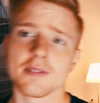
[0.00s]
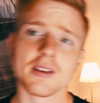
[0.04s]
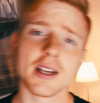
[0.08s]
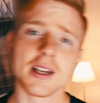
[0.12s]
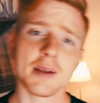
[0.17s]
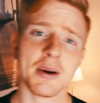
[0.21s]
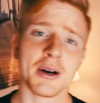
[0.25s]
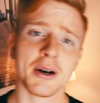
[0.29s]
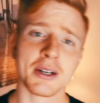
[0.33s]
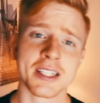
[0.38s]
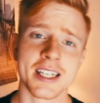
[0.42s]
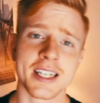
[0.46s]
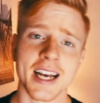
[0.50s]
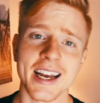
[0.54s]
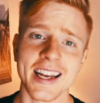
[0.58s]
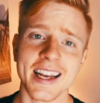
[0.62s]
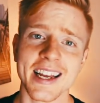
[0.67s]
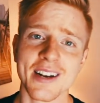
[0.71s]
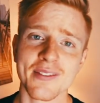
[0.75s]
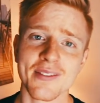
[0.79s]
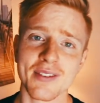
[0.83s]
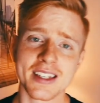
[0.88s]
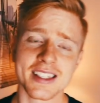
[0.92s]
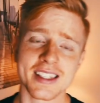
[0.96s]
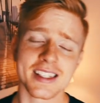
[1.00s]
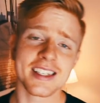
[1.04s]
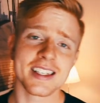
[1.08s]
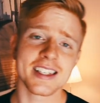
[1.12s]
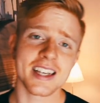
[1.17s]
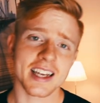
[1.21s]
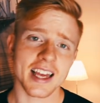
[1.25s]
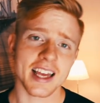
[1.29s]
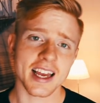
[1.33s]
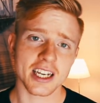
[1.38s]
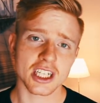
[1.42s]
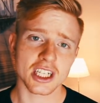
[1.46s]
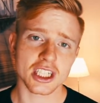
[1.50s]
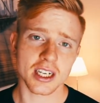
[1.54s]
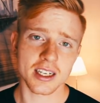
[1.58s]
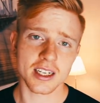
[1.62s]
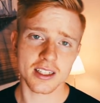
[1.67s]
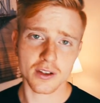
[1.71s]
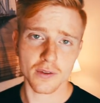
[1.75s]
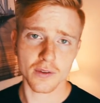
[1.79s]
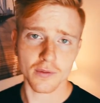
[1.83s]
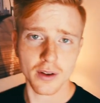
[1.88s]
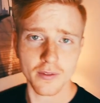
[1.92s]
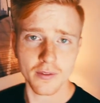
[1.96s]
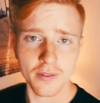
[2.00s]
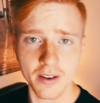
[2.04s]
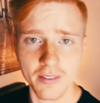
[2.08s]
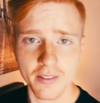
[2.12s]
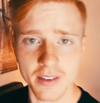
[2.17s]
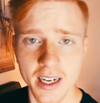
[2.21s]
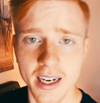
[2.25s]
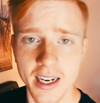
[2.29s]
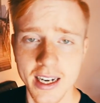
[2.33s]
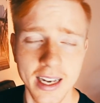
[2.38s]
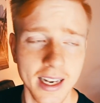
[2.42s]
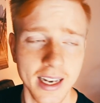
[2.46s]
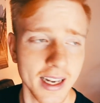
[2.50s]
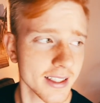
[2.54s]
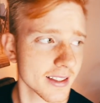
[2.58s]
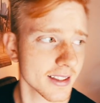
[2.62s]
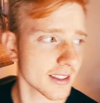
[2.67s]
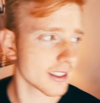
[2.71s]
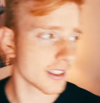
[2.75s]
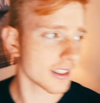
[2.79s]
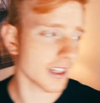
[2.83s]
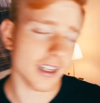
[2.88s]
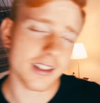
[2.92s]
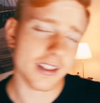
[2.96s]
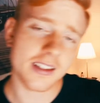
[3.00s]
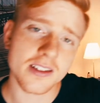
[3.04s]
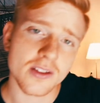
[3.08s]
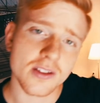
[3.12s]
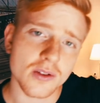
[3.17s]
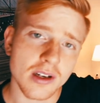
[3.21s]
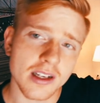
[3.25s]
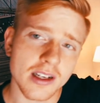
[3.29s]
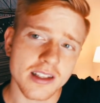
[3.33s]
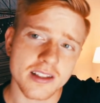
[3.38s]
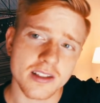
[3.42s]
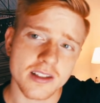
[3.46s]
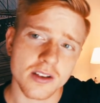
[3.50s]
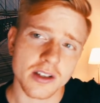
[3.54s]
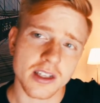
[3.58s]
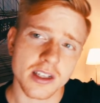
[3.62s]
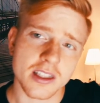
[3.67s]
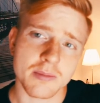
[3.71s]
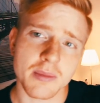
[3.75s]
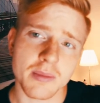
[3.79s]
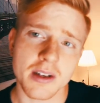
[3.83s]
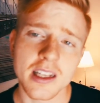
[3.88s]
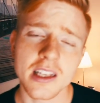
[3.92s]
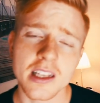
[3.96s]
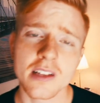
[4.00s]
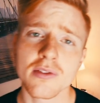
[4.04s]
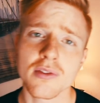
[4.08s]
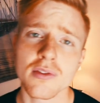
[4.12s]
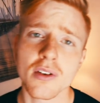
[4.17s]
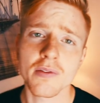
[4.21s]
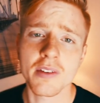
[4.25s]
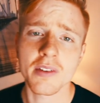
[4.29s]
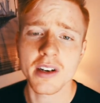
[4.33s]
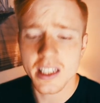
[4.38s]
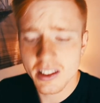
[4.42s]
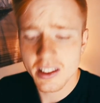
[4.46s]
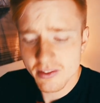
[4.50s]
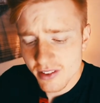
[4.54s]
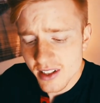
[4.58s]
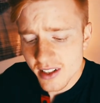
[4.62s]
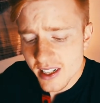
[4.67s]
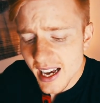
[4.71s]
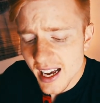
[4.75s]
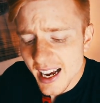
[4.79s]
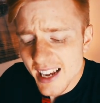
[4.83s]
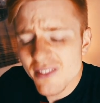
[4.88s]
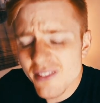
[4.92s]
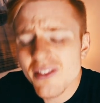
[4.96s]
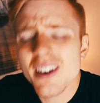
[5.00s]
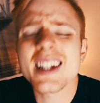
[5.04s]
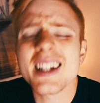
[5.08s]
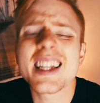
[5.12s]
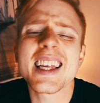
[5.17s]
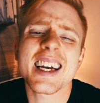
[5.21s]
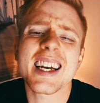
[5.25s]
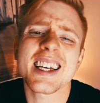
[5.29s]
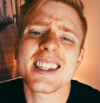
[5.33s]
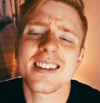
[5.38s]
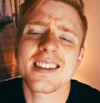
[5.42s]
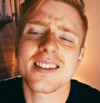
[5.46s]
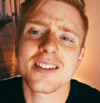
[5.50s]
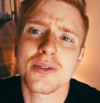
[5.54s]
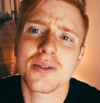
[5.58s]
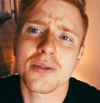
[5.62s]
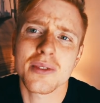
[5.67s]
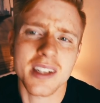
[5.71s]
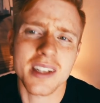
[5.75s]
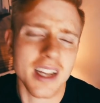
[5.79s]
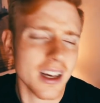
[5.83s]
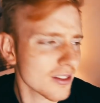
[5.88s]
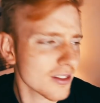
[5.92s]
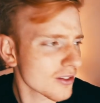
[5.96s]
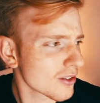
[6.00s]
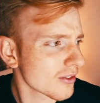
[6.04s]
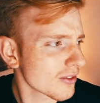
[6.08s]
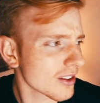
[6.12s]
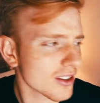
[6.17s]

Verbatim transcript: Wie dem auch sei, jedenfalls dieser Gegenstand ist auf jeden Fall wieder klasse. Die Rezession lese ich euch jetzt mal nicht vor, weil ich finde einfach die Rezession dazu.